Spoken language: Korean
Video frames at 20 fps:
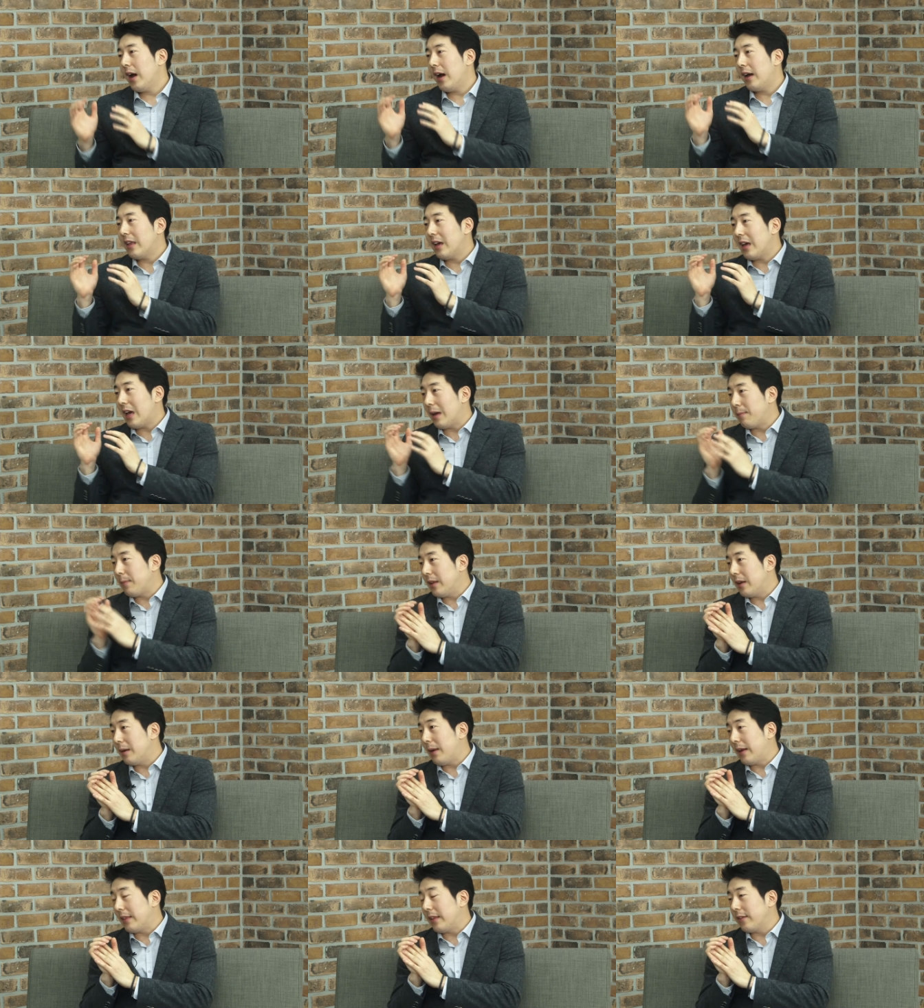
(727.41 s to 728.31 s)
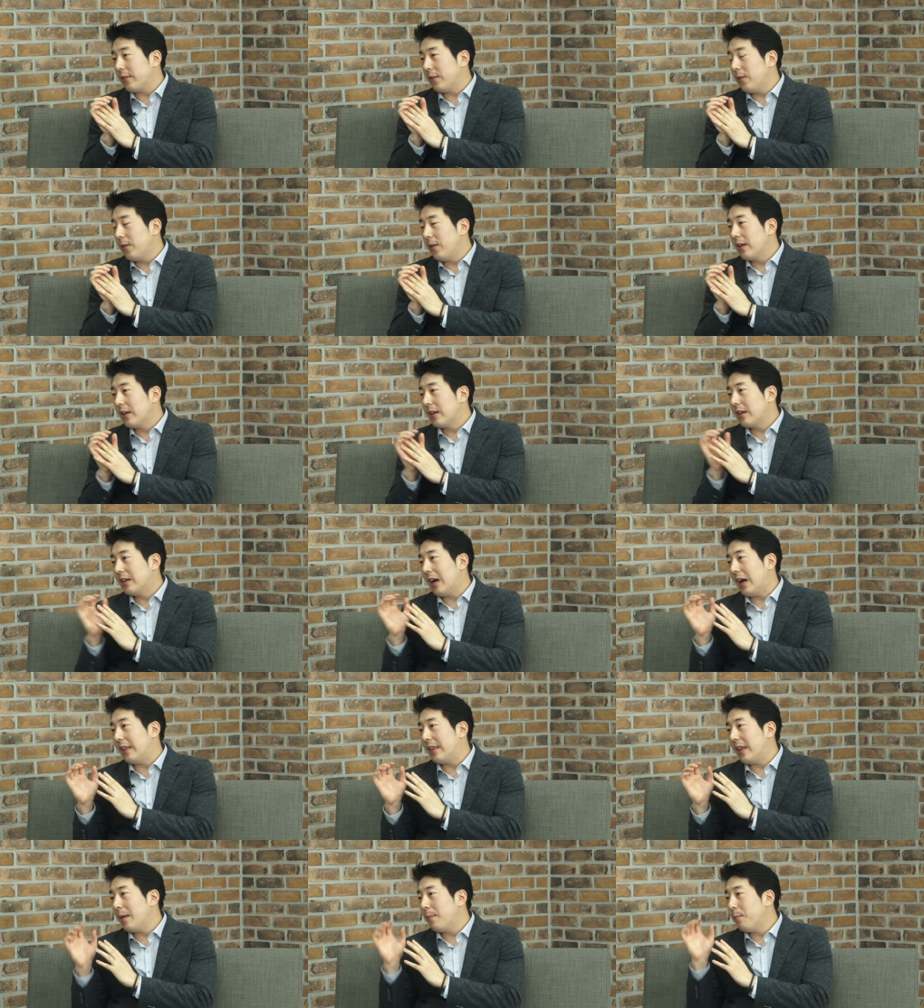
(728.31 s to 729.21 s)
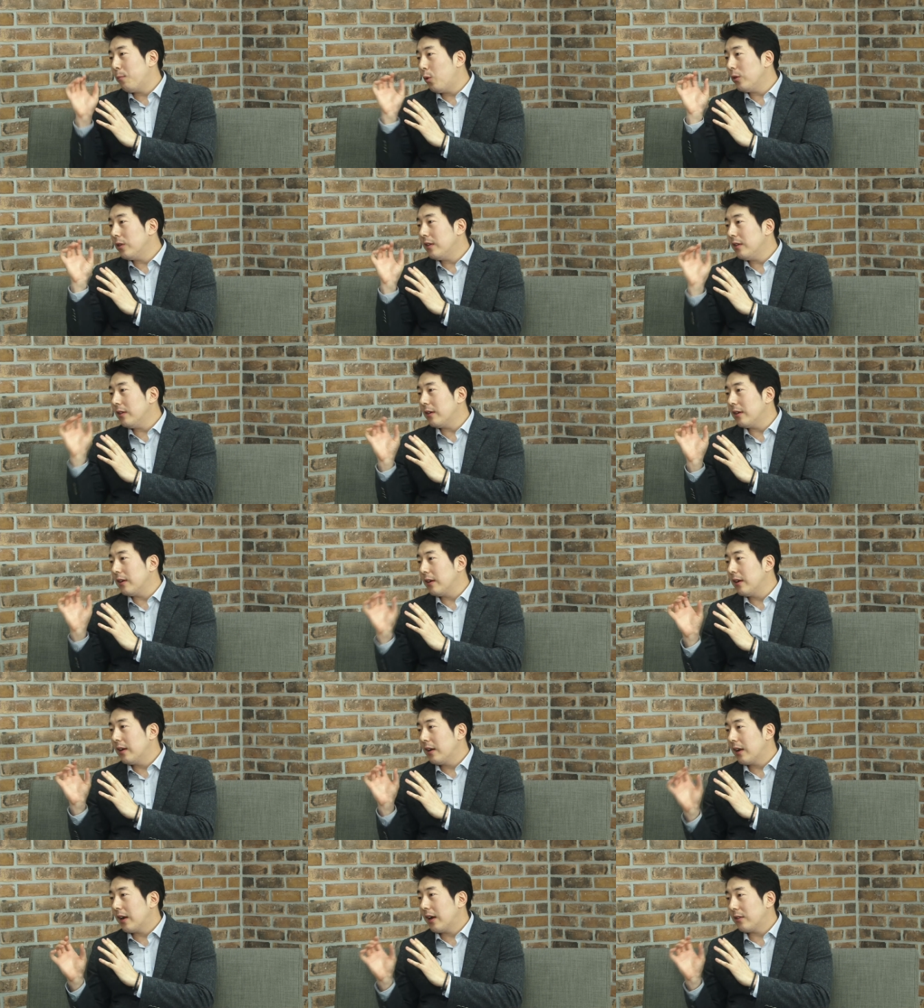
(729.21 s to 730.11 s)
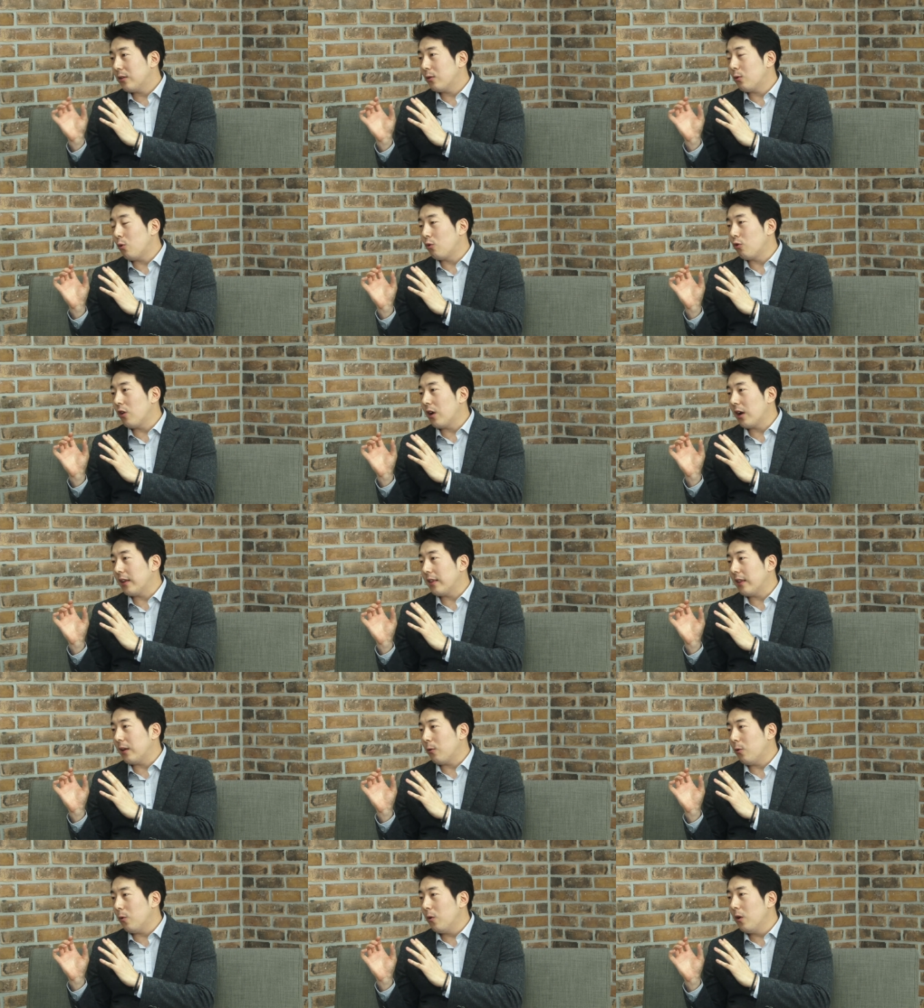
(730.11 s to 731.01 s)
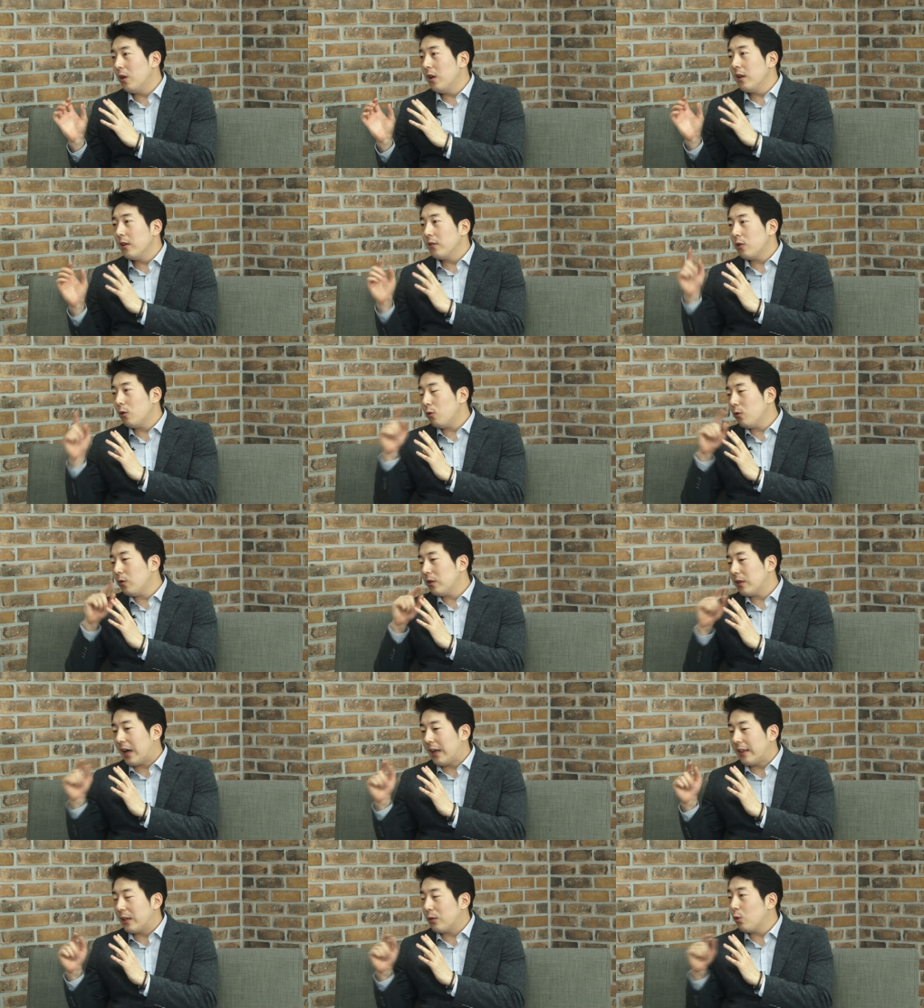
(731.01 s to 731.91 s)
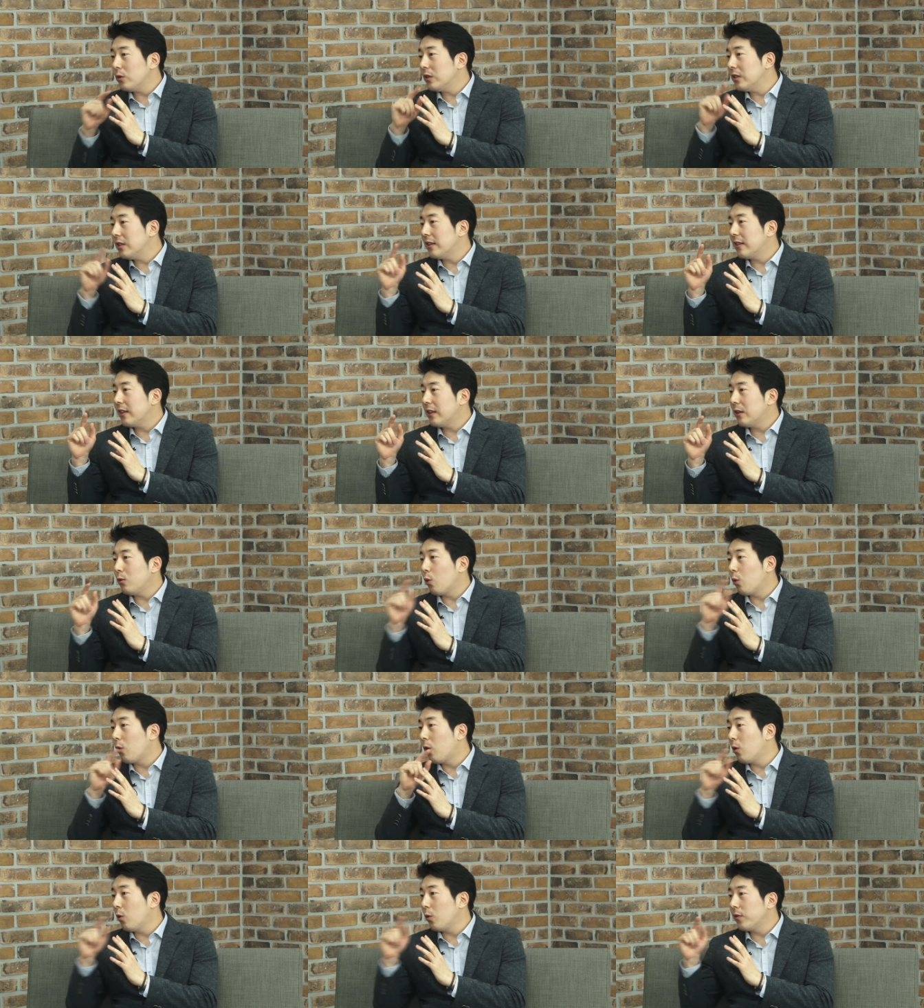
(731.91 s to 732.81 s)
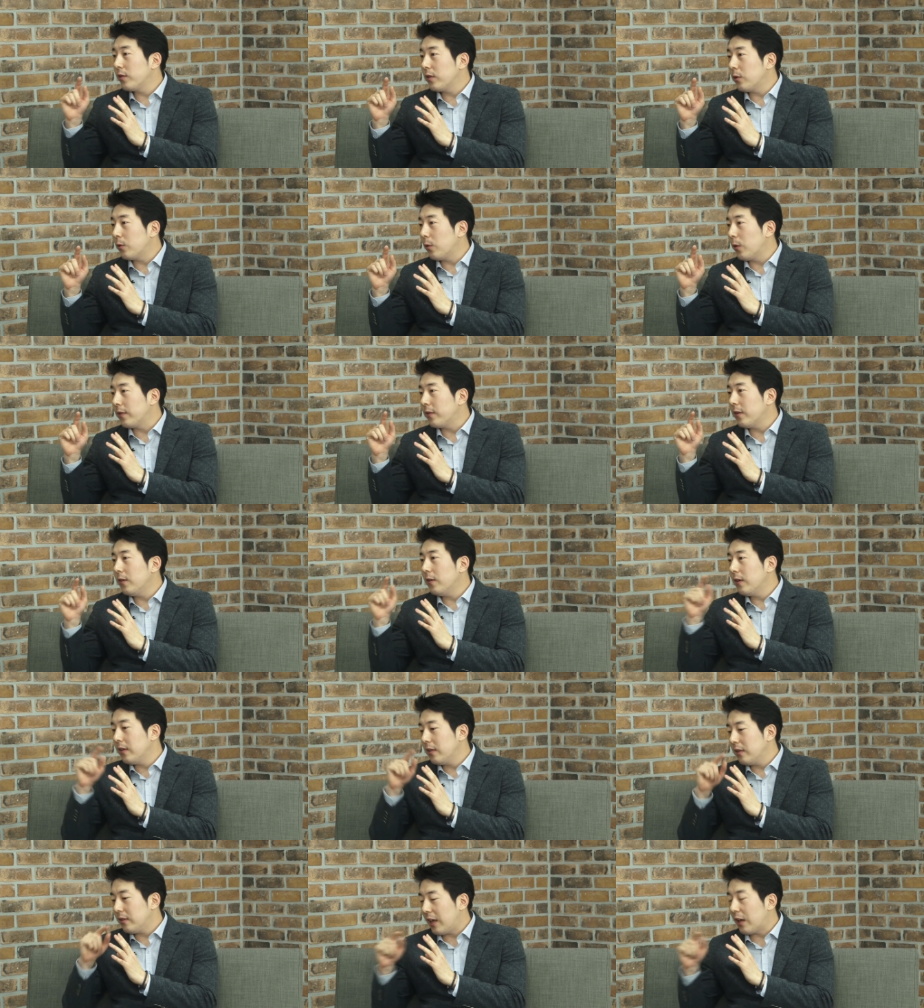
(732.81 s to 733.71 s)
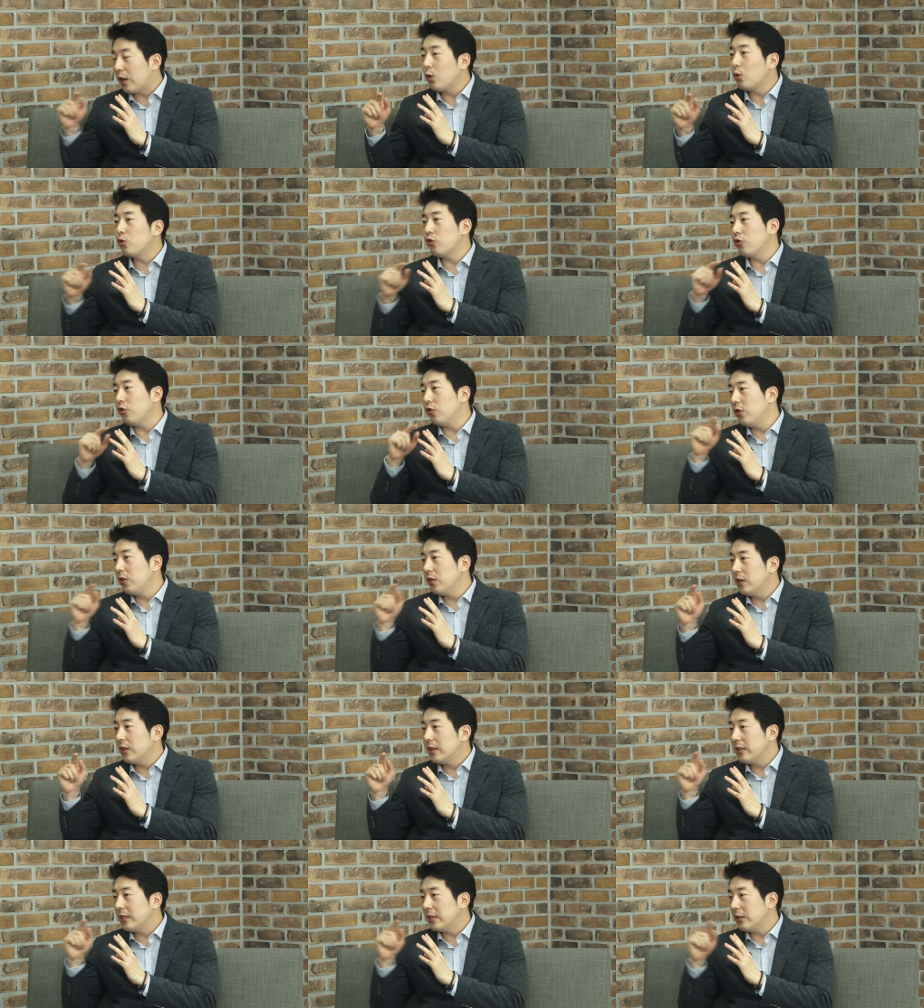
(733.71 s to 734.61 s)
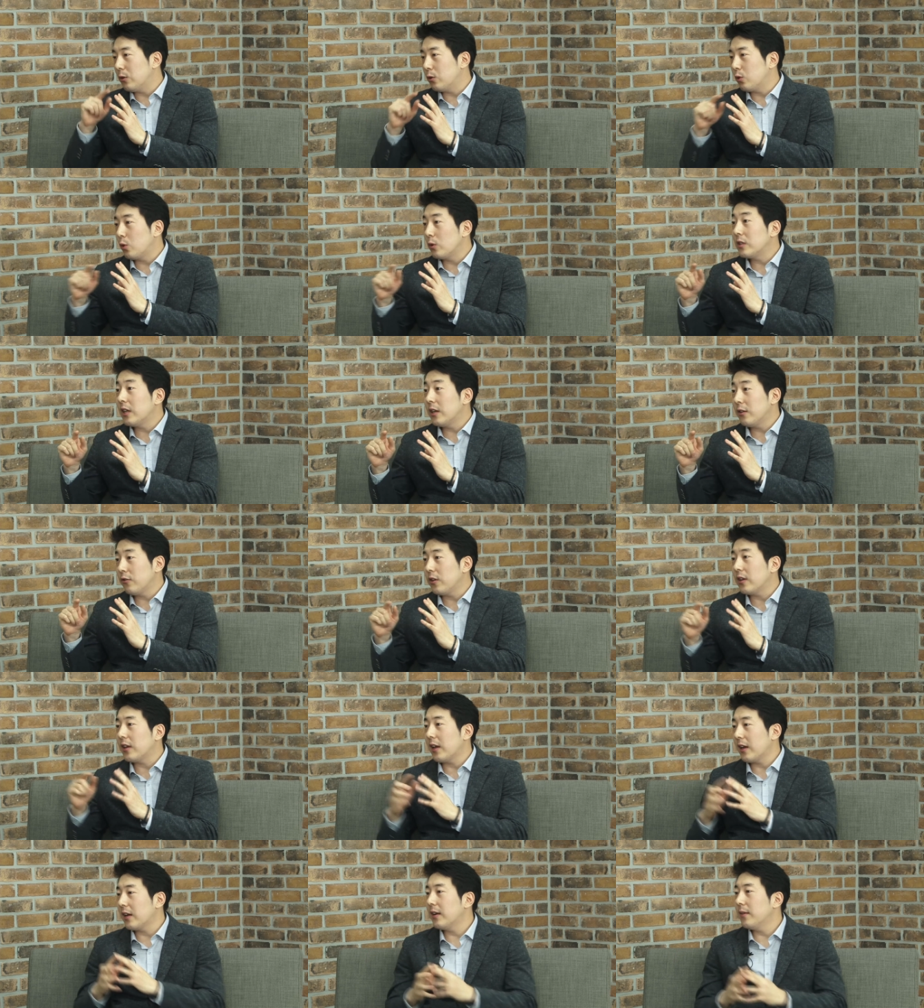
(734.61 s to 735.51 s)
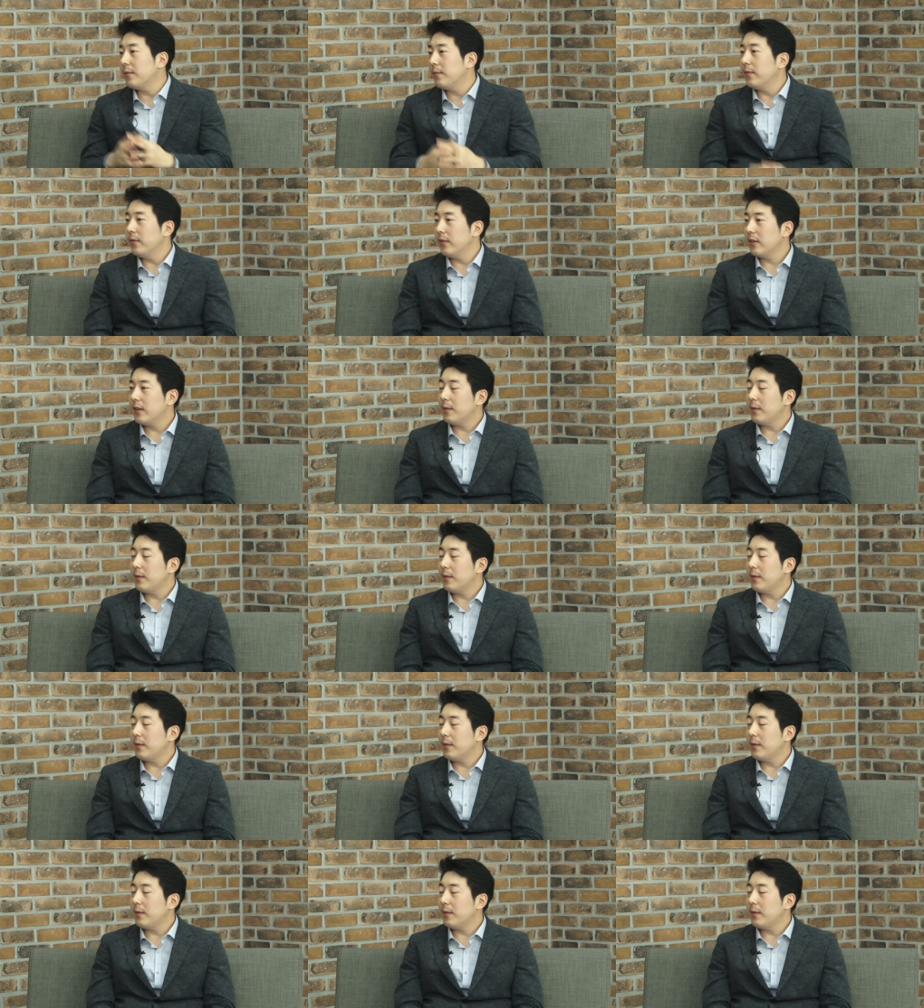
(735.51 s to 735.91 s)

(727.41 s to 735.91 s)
하나의 IP를 받아서 음. 그 안에 포트를 같이 공유하게 되고 네, 네 서로 간에 통신할 때는 로컬 호스트로 해서 재교출 식으로 음. 통신할 수 있게끔 네네.